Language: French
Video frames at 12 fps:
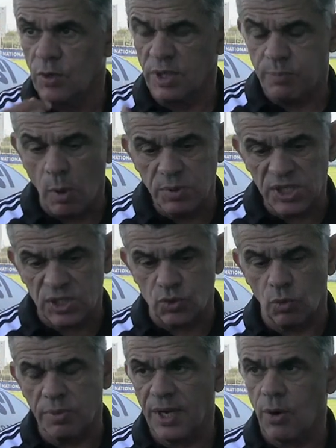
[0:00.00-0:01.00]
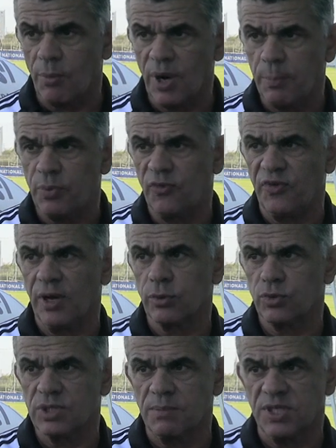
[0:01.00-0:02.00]
on n'est pas obligé de sombrer comme on a pu le faire
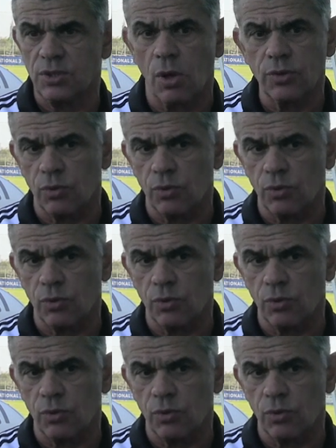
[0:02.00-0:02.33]
en deuxième mi-temps.